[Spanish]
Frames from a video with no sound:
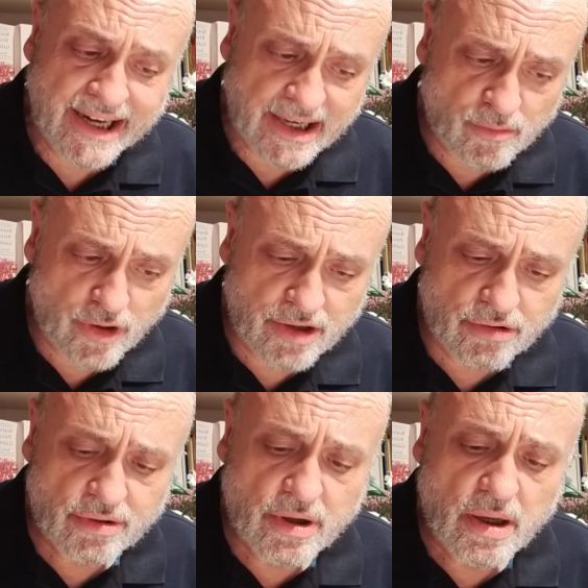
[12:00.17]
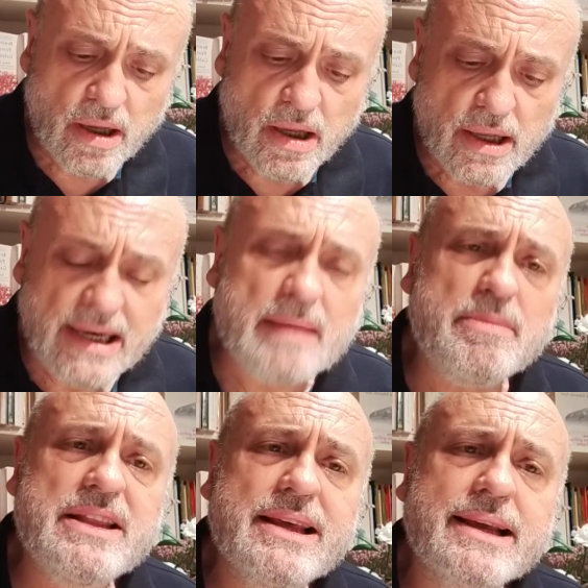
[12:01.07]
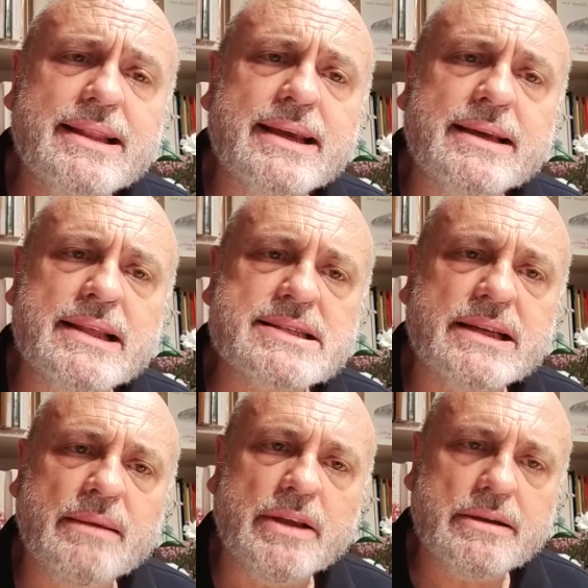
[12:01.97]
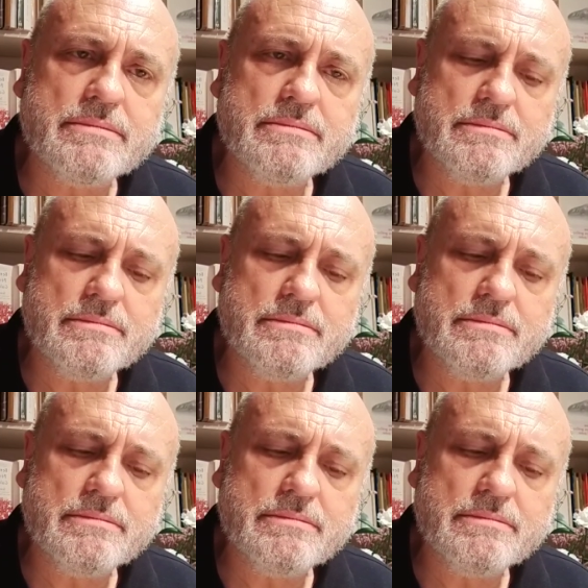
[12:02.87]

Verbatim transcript: el revuelo, le pide que deje de escribir.